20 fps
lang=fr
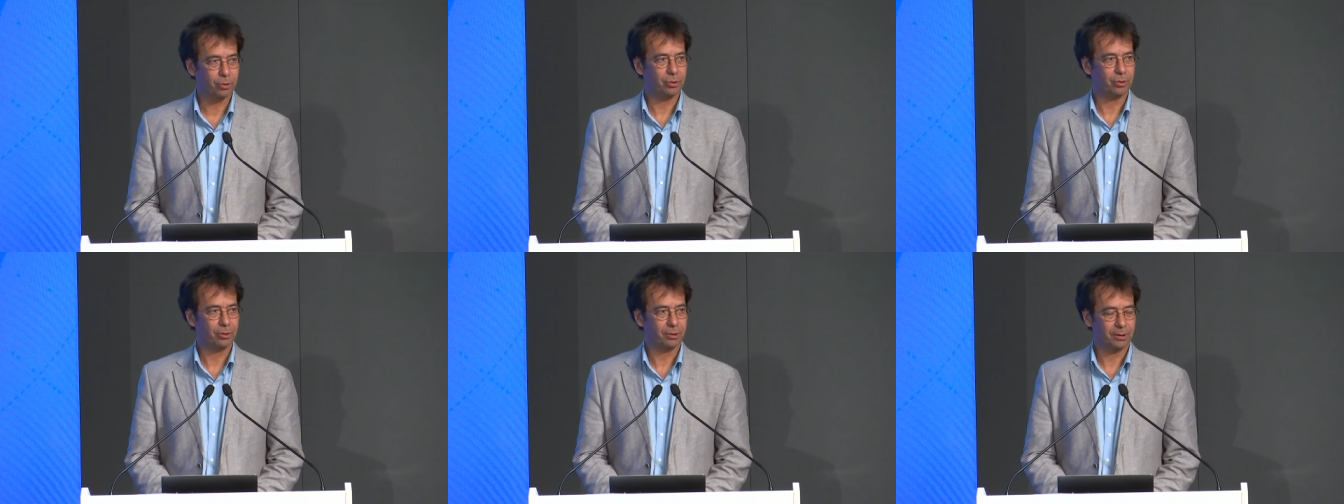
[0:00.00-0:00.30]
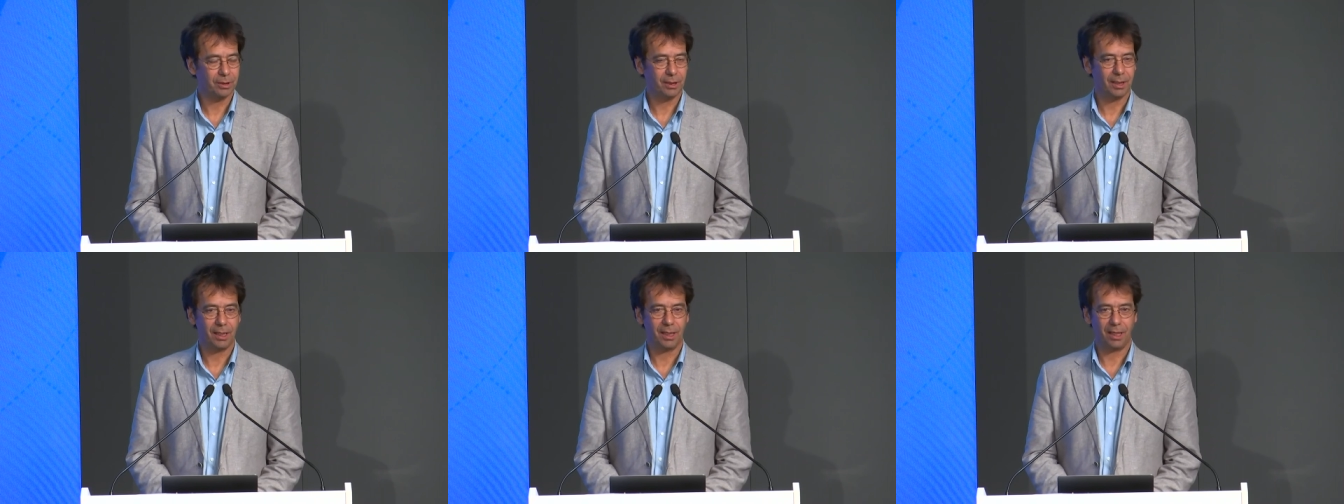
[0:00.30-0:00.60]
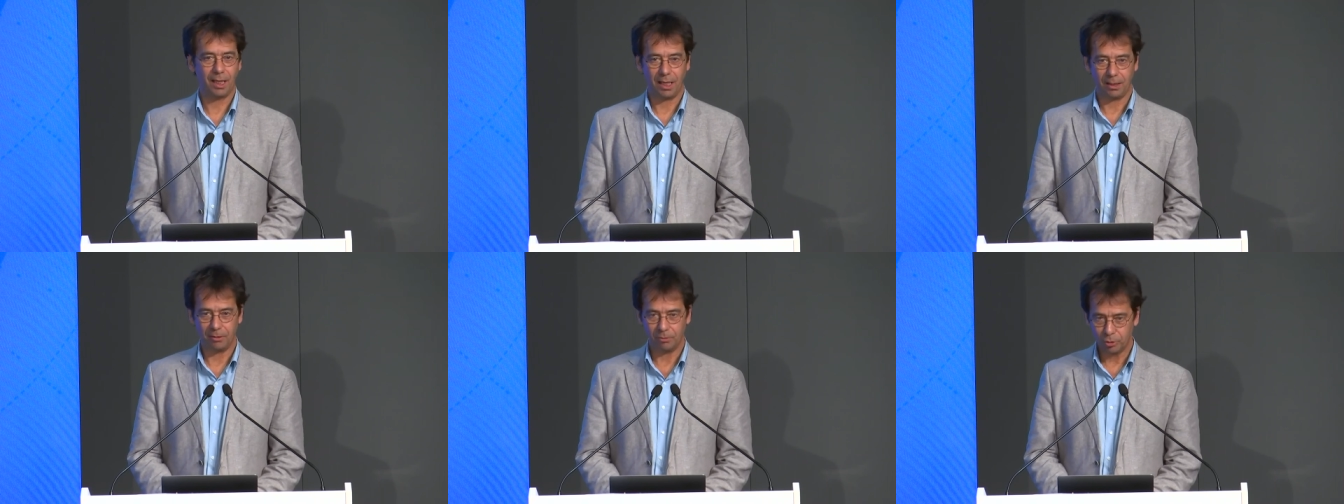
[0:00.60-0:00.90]
et il y
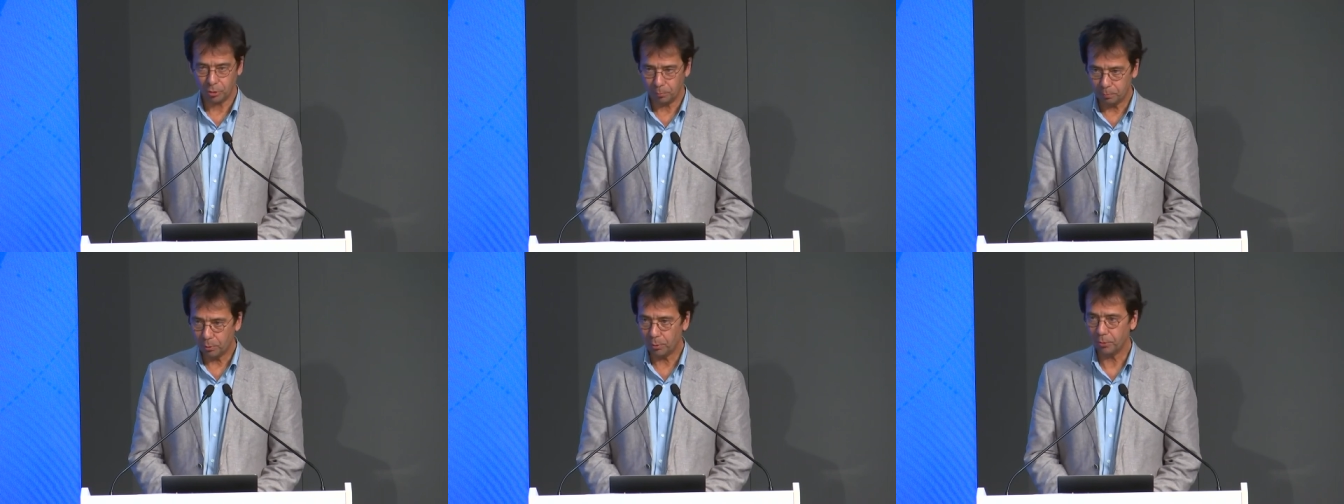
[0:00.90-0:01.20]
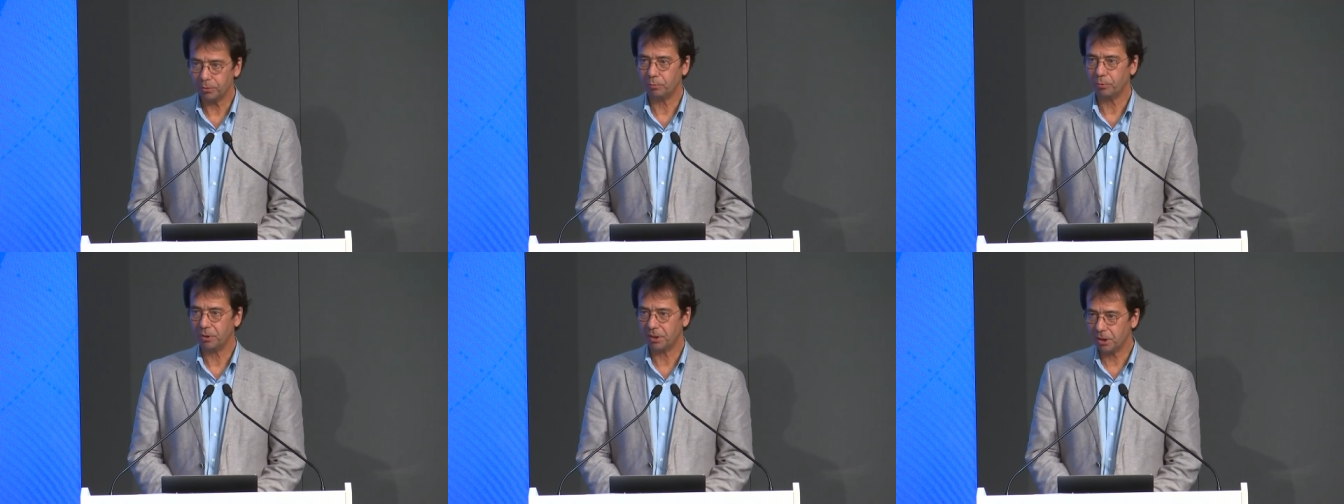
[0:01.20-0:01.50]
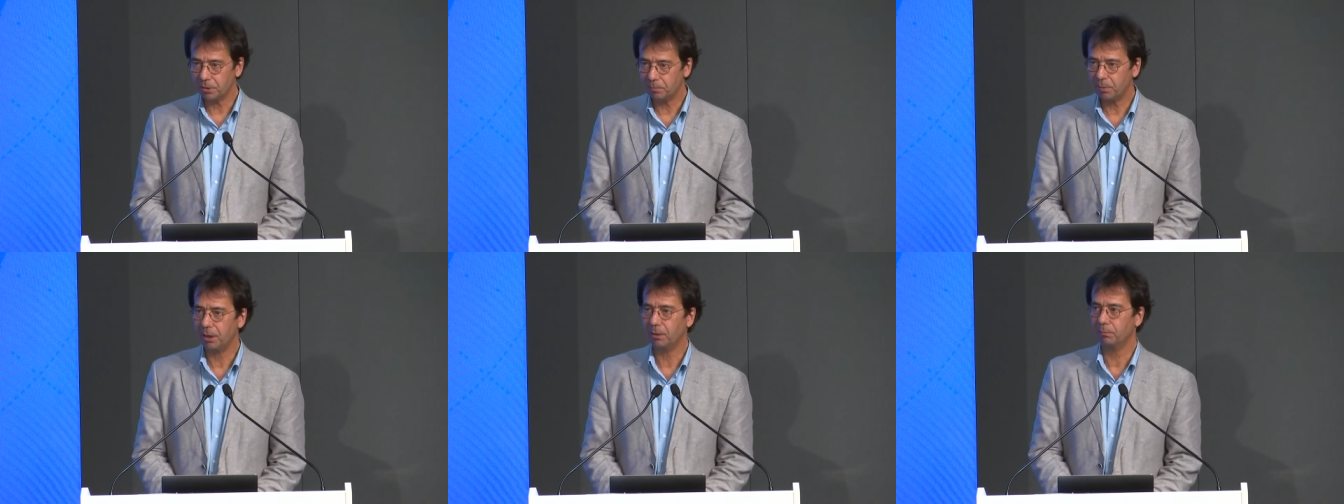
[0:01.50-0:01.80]
a du soutien et
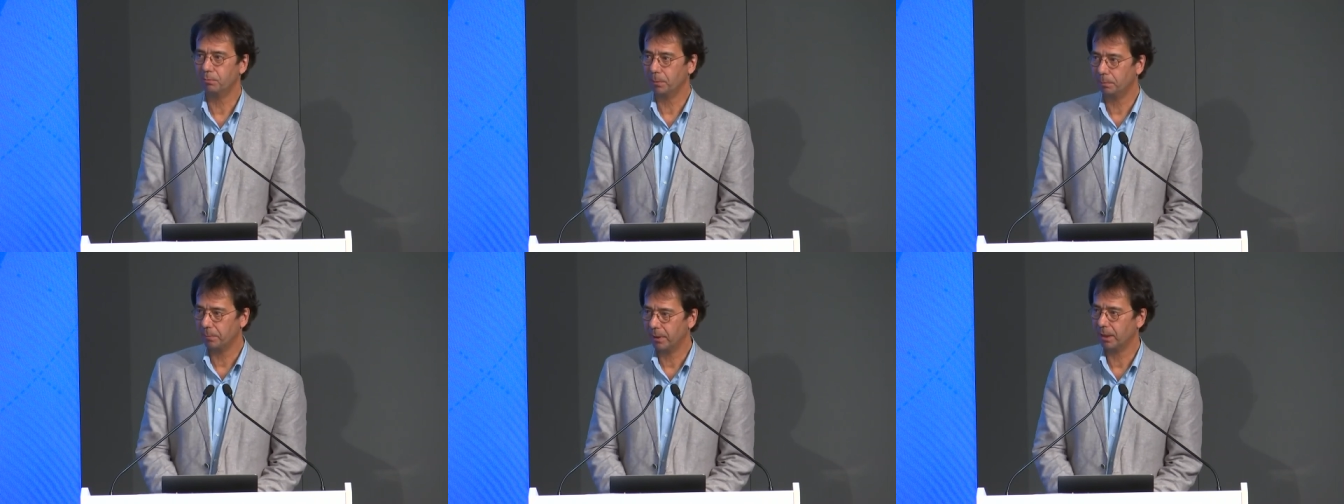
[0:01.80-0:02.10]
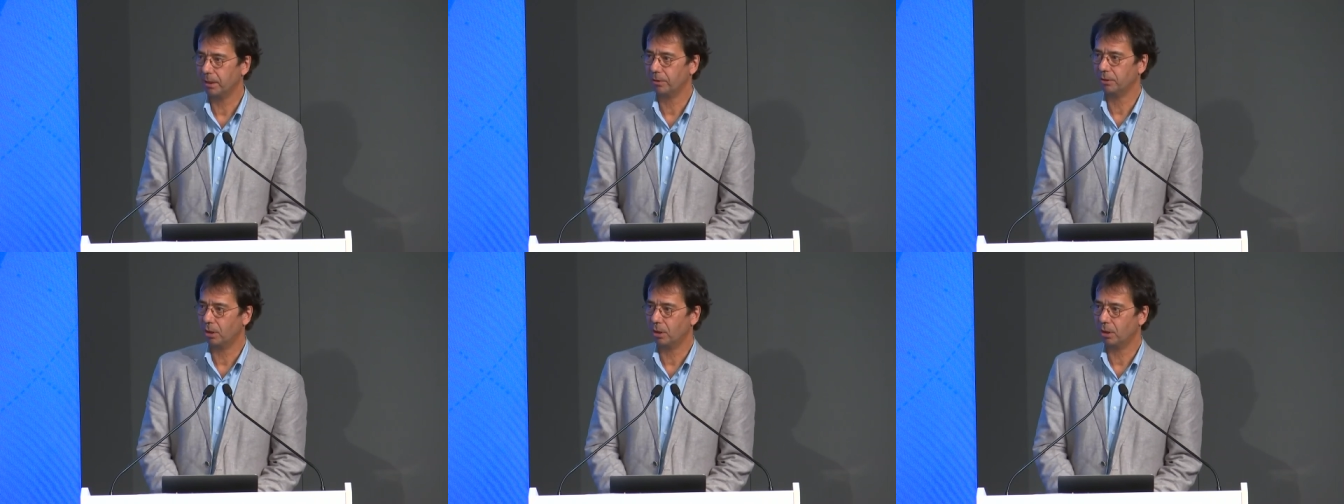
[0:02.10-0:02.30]
du soutien